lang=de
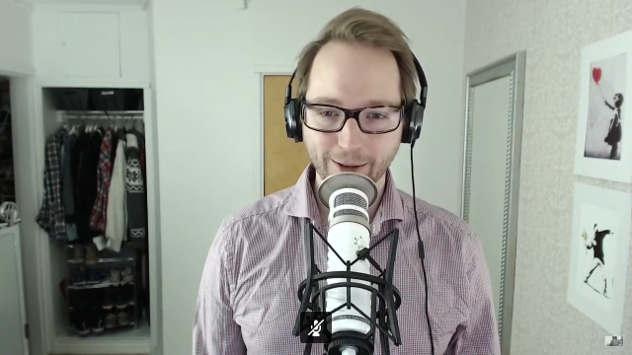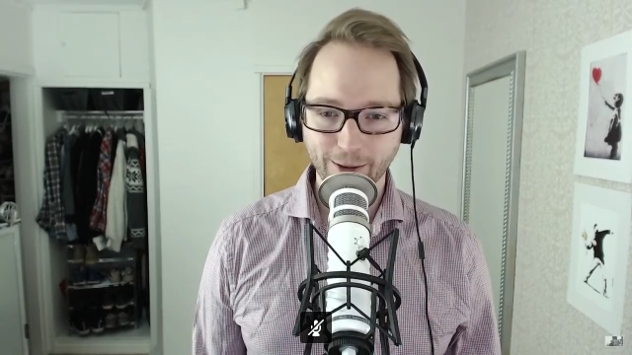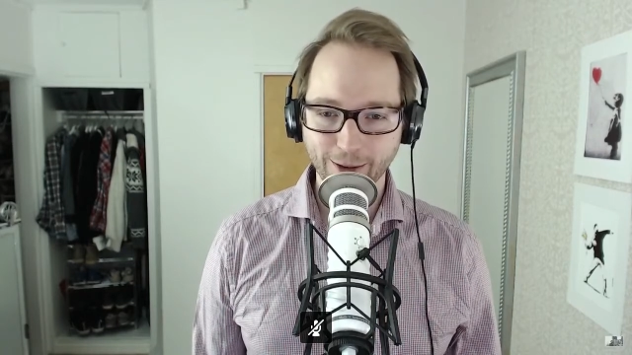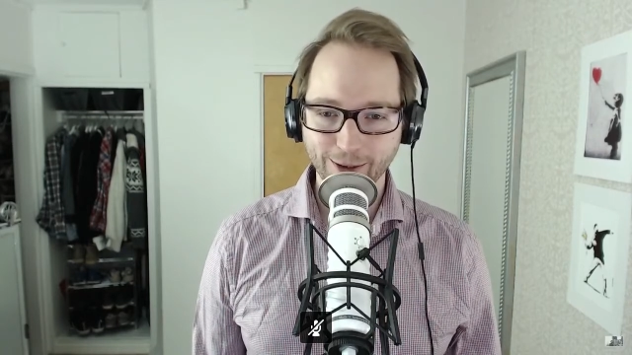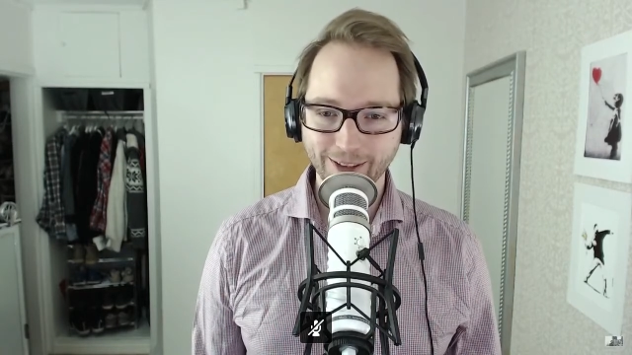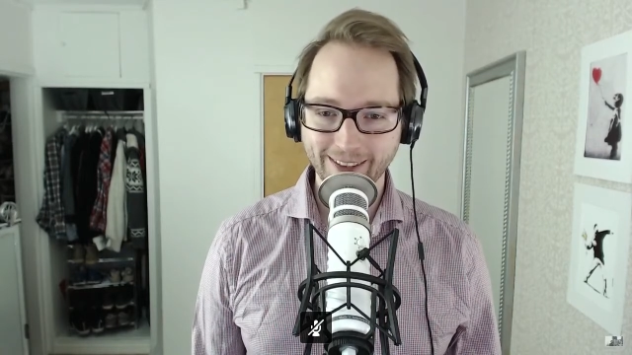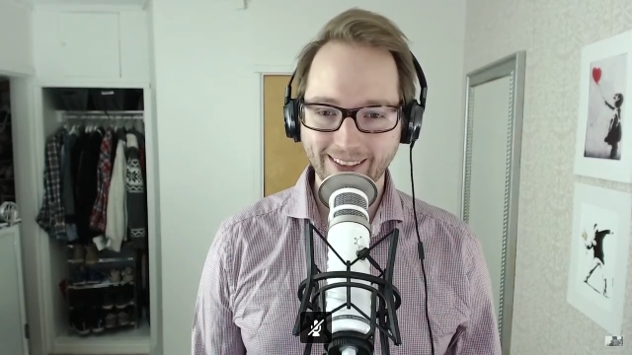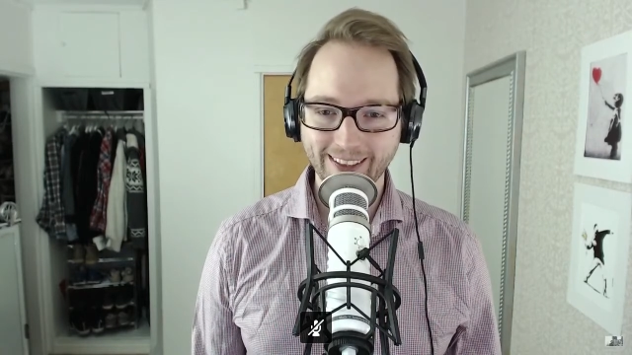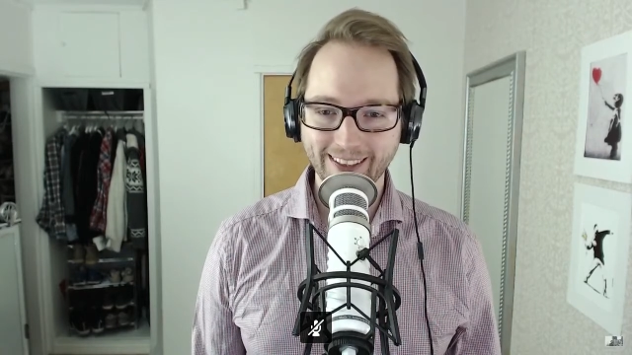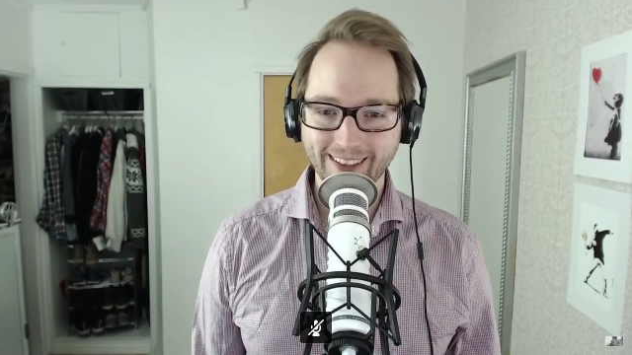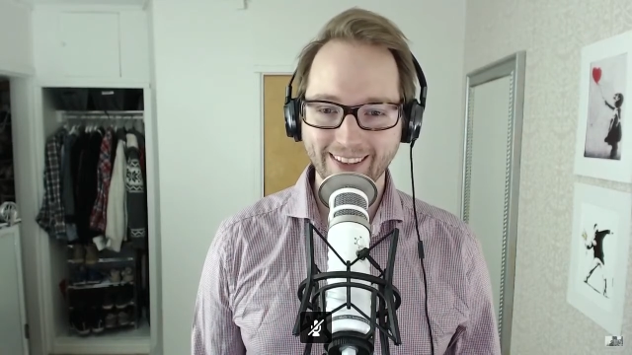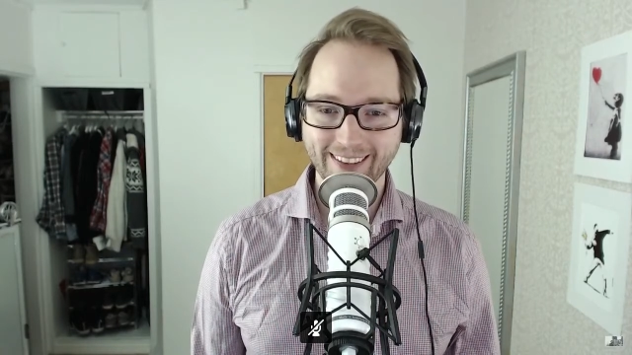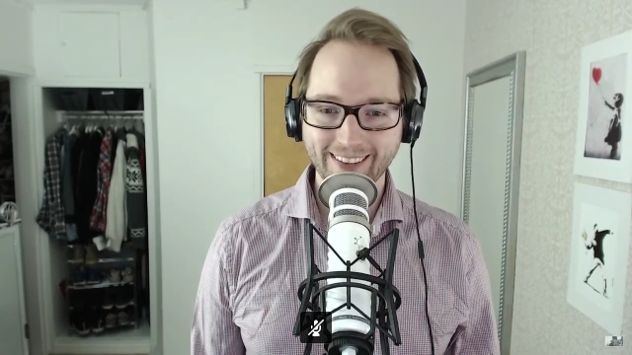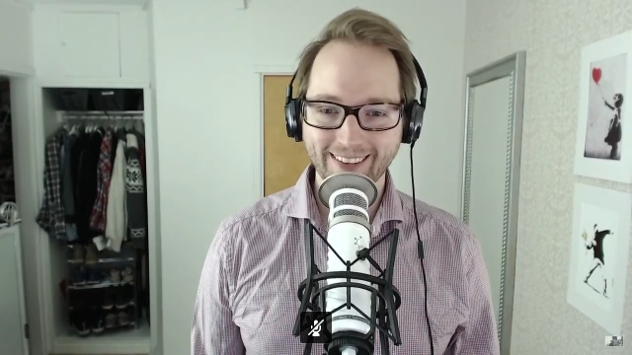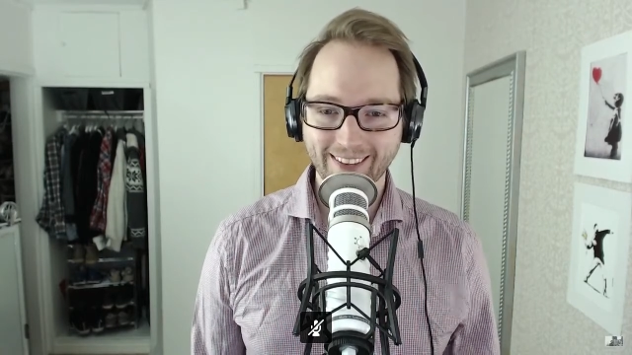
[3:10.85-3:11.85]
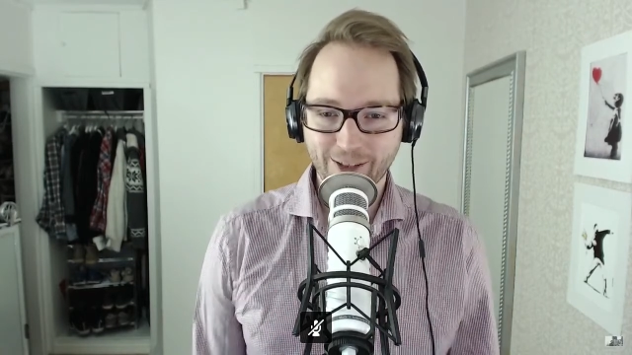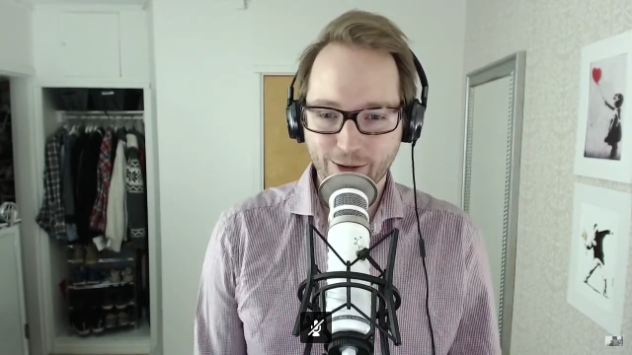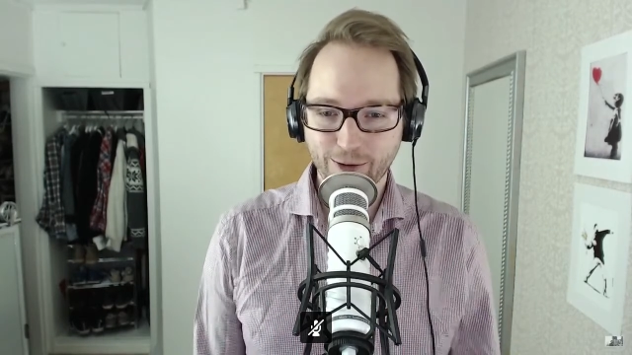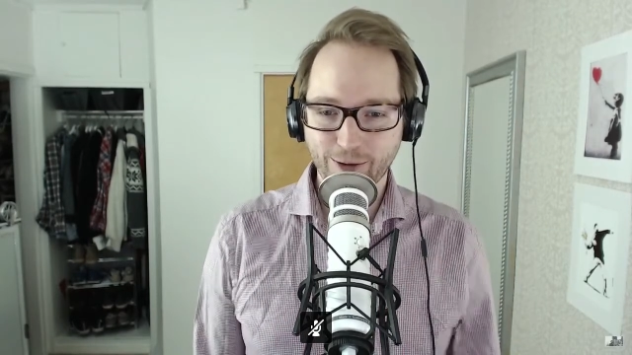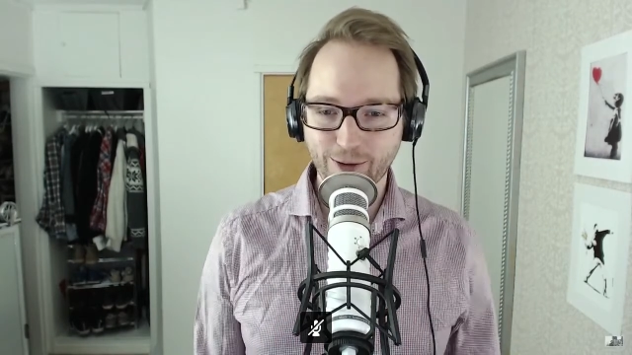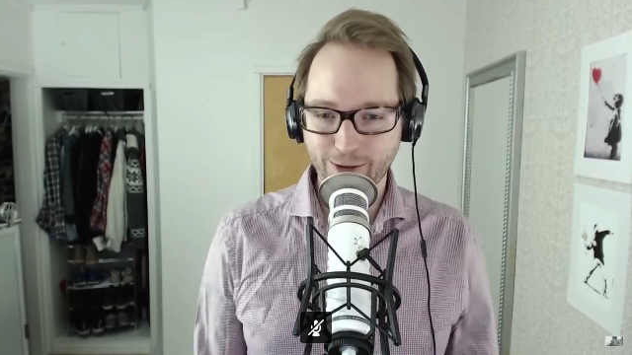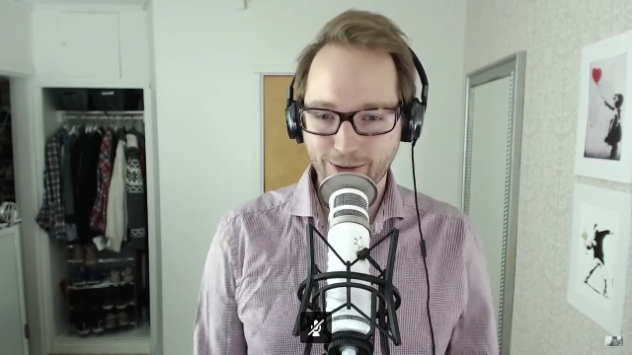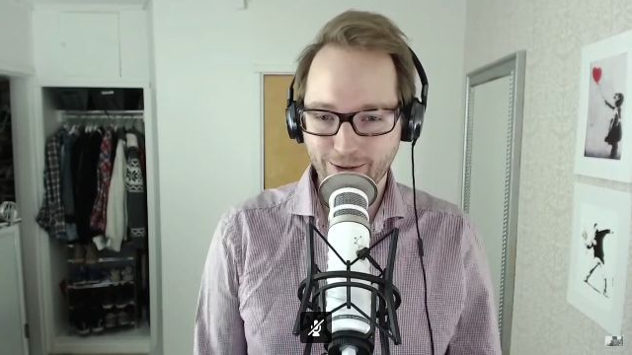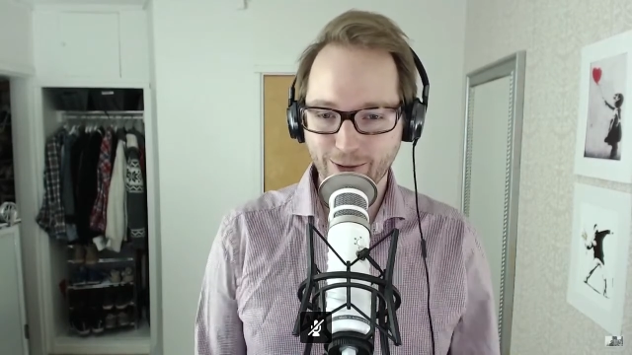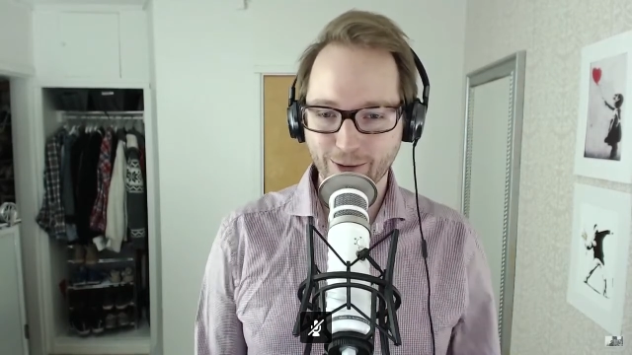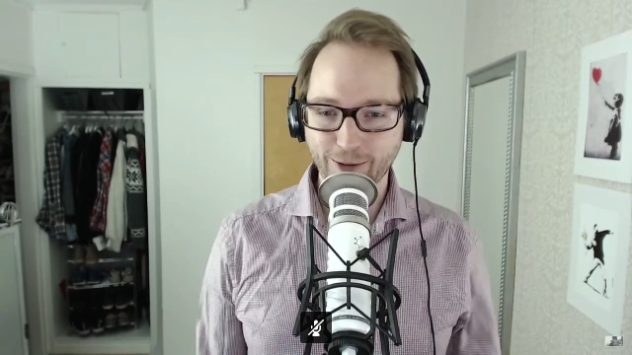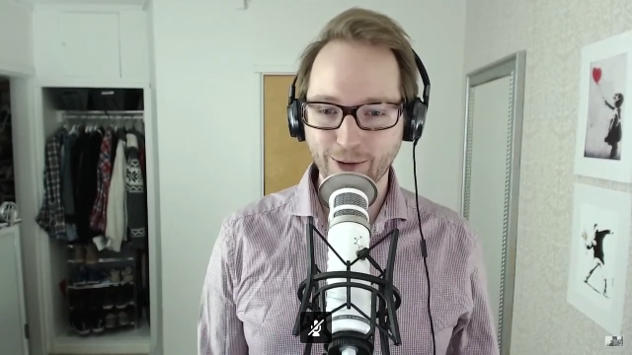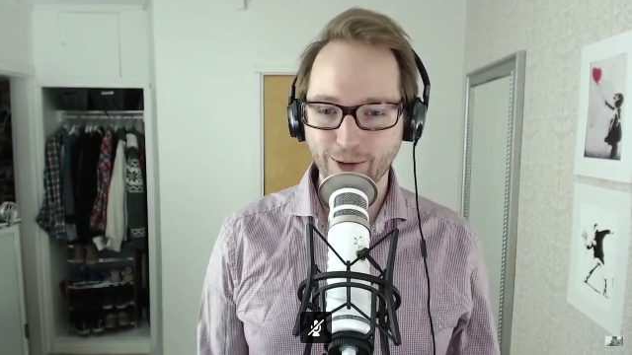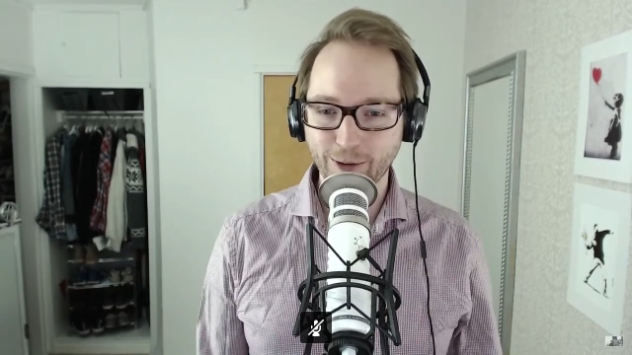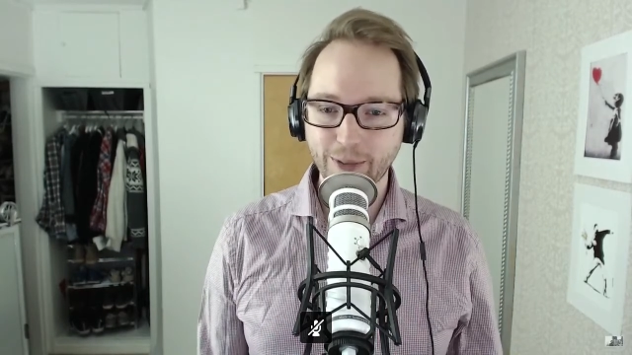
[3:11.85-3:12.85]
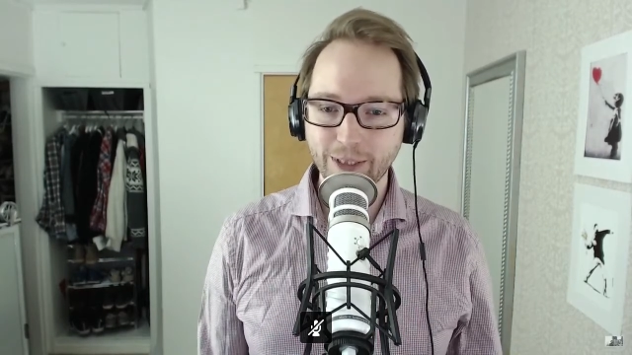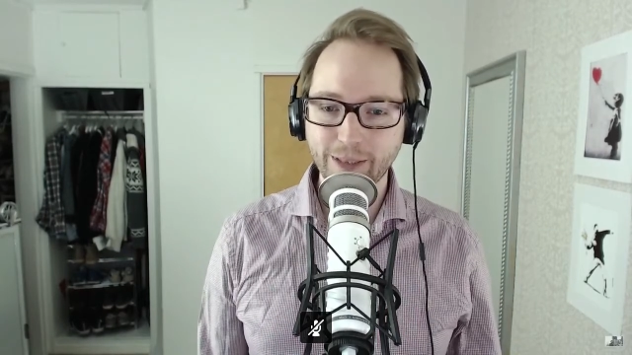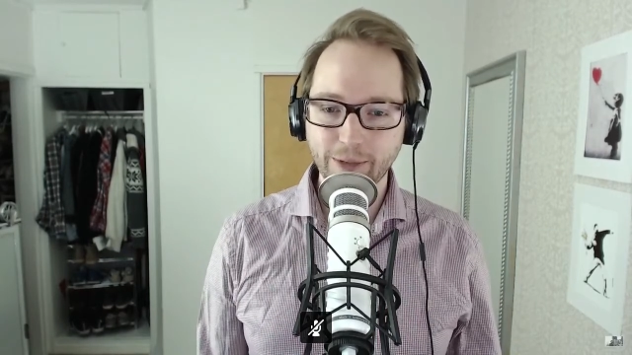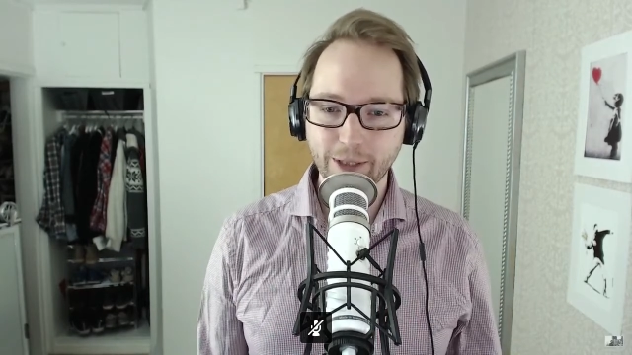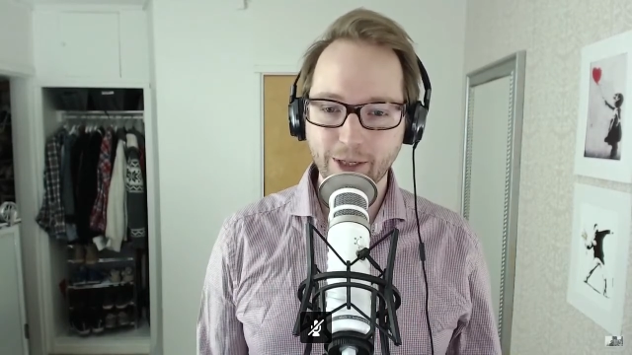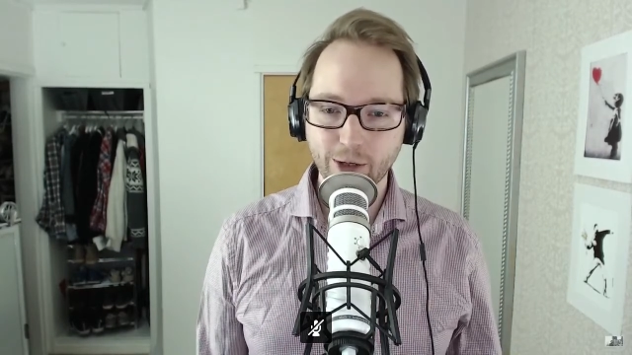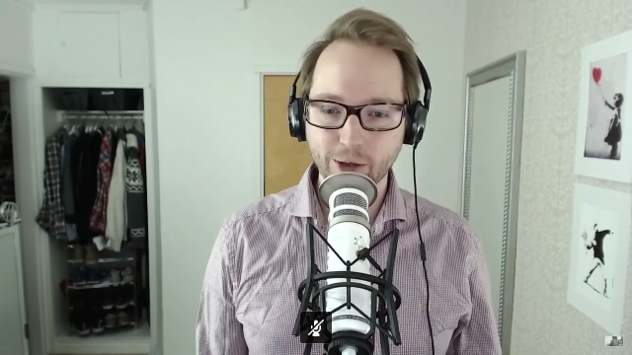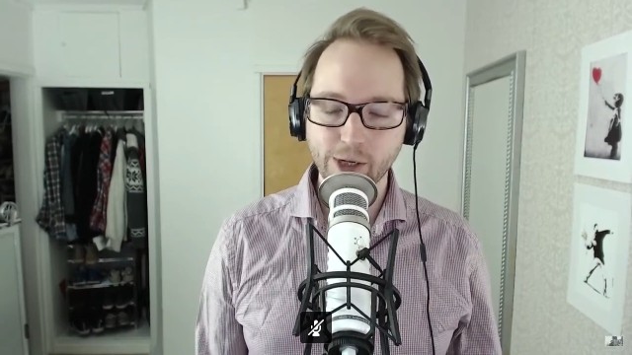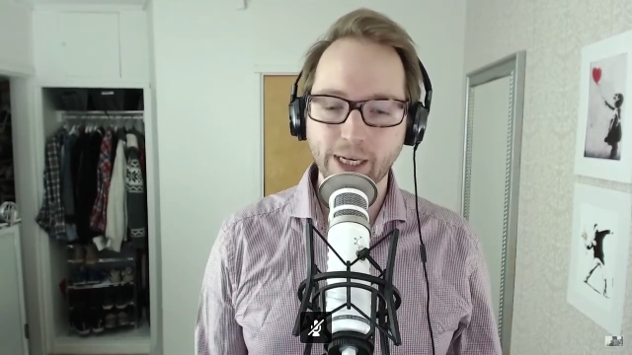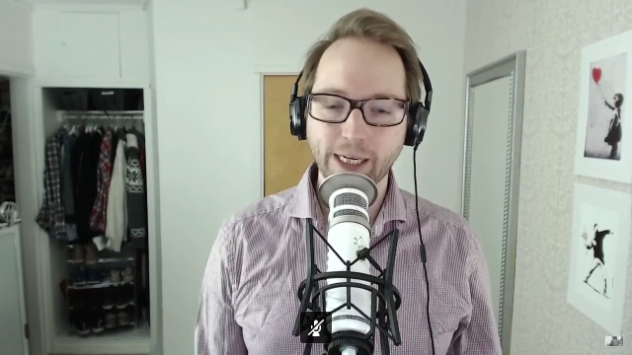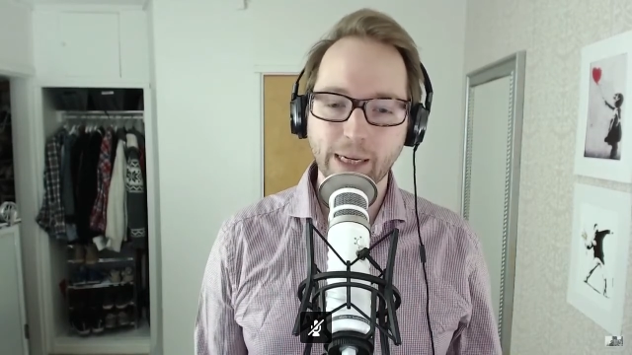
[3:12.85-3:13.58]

Und äh, zuckst du so ein bisschen mit den Schultern.